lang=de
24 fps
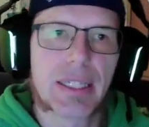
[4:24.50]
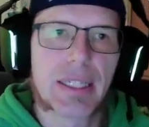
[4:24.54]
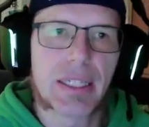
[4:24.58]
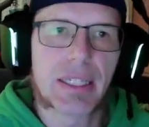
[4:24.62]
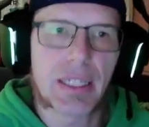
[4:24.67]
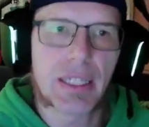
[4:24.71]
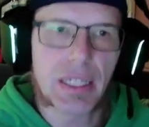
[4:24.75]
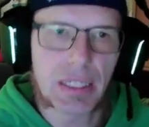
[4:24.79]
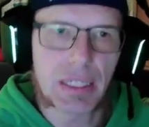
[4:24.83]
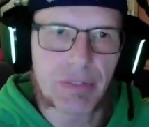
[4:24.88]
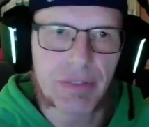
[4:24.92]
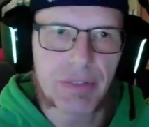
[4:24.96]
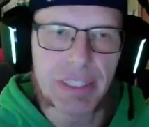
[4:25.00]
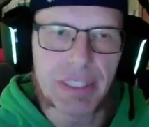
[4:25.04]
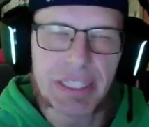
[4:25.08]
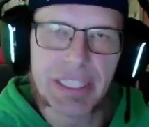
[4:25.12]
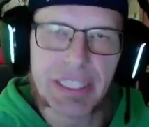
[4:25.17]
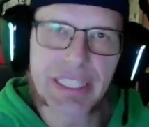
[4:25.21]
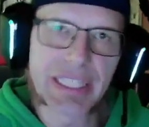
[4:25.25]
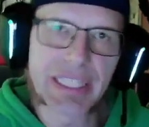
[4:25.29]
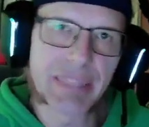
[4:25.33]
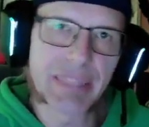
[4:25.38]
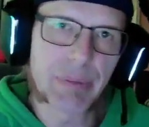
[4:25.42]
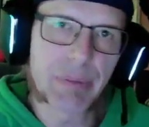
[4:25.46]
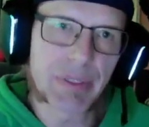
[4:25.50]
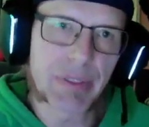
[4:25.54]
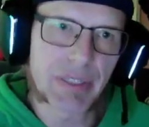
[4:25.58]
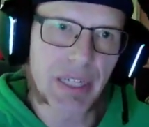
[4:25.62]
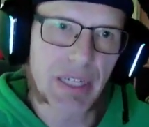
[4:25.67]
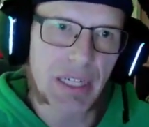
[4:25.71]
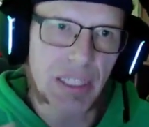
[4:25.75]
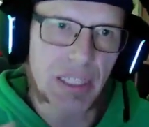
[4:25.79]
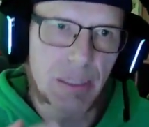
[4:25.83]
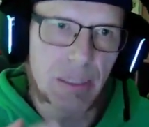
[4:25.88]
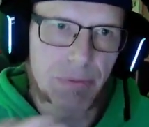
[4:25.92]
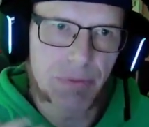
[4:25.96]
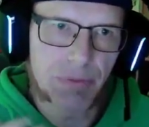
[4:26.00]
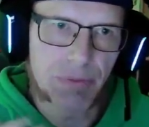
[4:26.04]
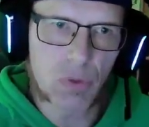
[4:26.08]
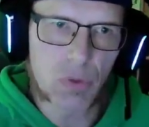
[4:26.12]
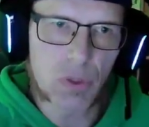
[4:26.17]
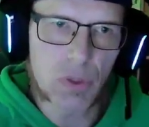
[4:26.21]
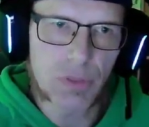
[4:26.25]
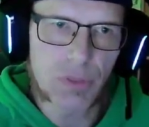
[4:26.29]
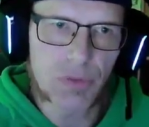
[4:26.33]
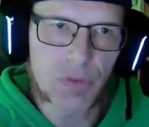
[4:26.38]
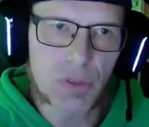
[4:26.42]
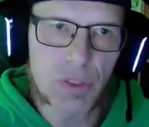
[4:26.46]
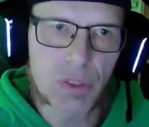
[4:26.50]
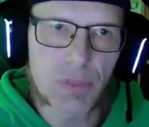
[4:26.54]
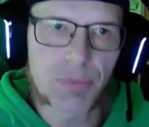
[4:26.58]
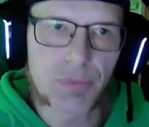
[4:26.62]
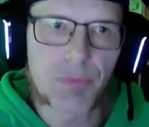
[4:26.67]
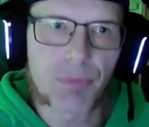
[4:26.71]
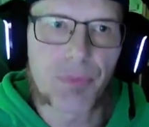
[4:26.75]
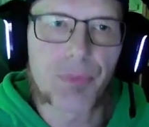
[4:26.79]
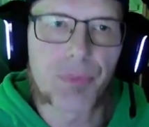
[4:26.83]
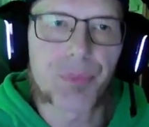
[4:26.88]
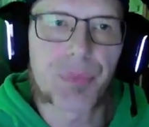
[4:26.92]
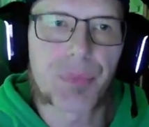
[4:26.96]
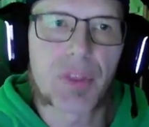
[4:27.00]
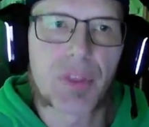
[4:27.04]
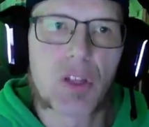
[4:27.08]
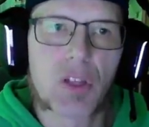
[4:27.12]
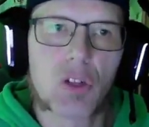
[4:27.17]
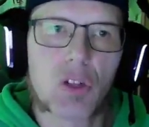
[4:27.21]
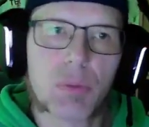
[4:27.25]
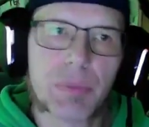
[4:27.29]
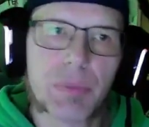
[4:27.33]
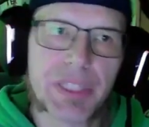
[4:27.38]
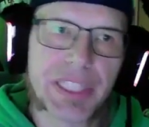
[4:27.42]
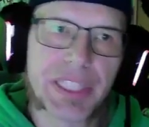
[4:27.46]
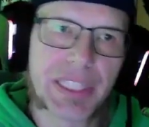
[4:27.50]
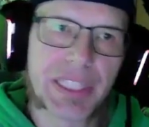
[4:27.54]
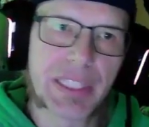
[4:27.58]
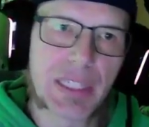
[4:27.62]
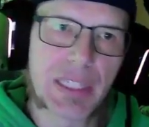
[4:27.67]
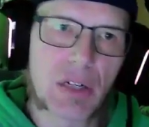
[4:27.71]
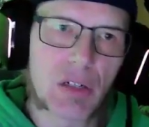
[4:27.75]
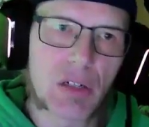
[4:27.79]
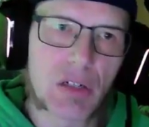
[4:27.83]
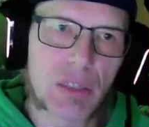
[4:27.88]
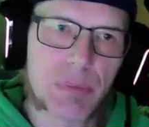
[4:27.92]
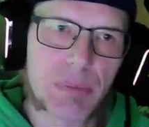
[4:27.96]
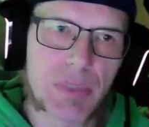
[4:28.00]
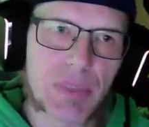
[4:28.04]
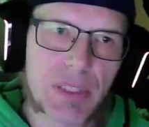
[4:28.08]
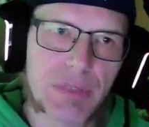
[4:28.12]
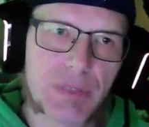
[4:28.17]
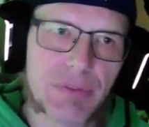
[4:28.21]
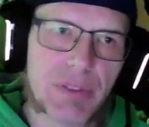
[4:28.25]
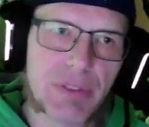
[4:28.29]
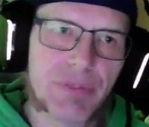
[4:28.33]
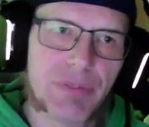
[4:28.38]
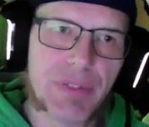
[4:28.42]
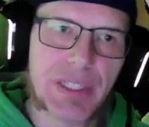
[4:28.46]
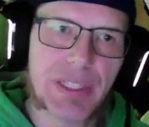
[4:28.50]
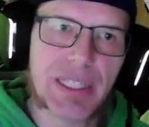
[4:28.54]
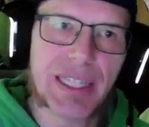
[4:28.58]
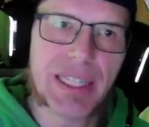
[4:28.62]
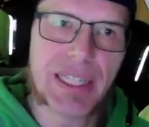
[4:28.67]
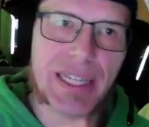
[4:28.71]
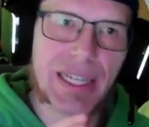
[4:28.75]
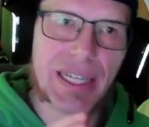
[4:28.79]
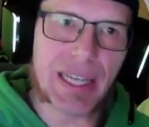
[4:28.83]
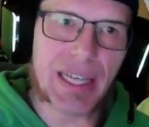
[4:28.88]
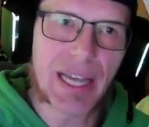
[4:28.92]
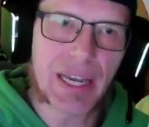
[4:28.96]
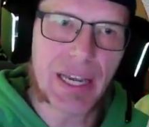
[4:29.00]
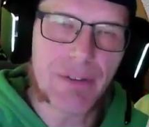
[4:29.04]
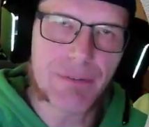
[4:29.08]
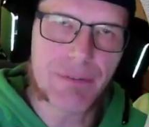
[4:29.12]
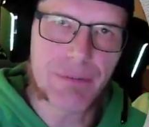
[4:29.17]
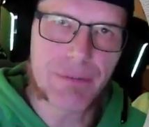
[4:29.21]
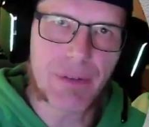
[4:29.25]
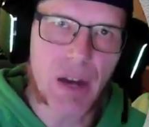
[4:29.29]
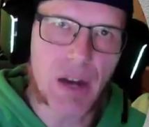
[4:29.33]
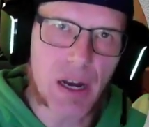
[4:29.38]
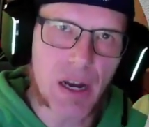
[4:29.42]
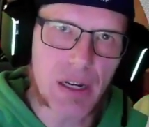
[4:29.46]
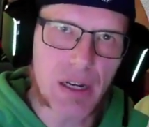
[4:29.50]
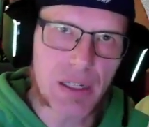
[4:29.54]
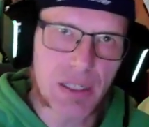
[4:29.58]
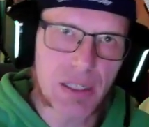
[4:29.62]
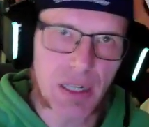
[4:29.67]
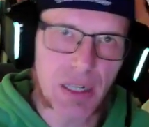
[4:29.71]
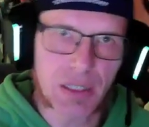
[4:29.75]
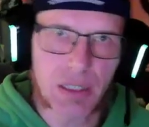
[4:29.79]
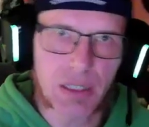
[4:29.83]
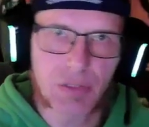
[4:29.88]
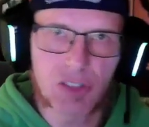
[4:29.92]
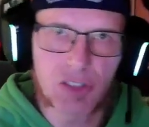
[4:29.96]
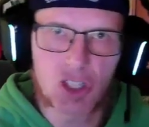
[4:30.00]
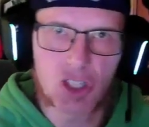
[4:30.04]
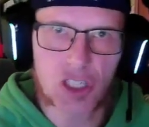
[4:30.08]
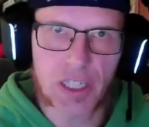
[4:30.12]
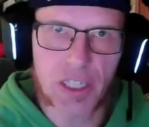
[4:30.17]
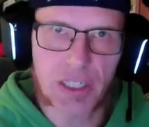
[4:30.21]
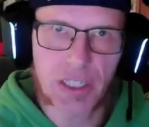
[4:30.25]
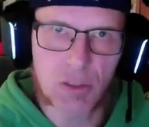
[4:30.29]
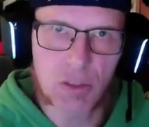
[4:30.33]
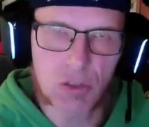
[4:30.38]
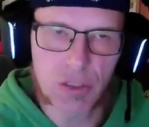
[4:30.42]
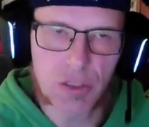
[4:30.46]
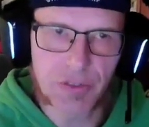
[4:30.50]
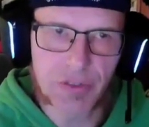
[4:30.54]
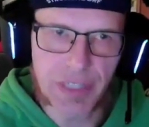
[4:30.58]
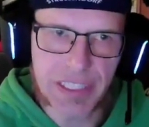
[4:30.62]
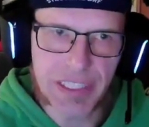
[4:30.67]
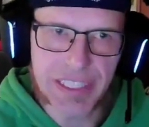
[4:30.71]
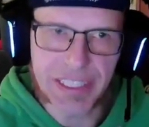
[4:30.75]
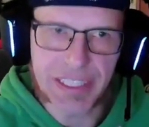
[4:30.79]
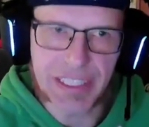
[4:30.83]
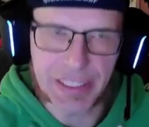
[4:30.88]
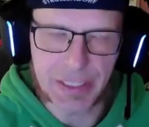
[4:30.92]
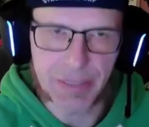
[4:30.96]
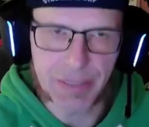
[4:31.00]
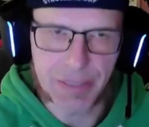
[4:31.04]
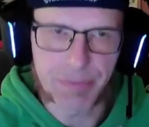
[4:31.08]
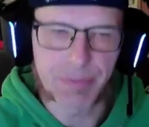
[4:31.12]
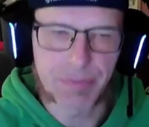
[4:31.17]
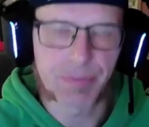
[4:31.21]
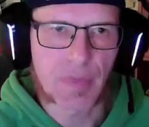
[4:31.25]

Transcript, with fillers: etwas ist, das gerade empfohlen wird. Und man sieht dann auch immer, wie viele Live-Fahrer gerade auf den Strecken unterwegs sind.